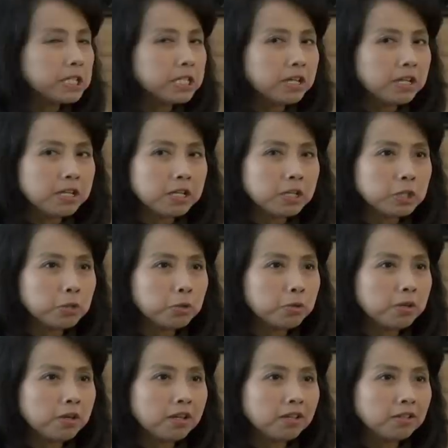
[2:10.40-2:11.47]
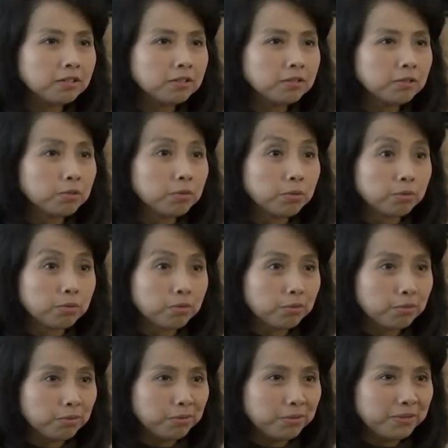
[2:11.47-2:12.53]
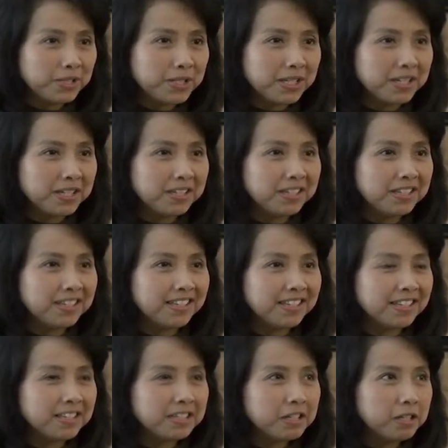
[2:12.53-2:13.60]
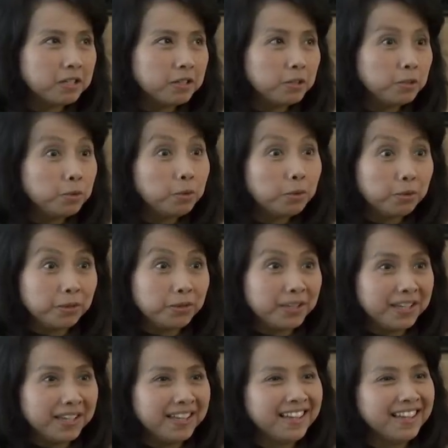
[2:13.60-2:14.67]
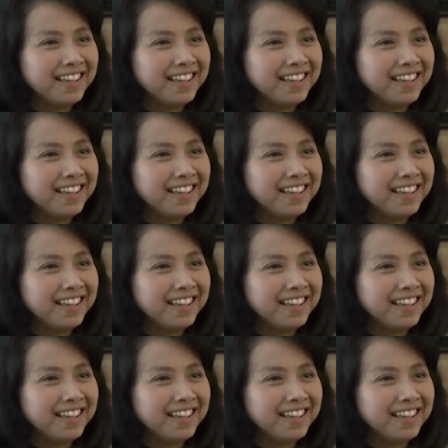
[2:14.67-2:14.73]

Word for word: saya seorang guru, jadi nurun ya.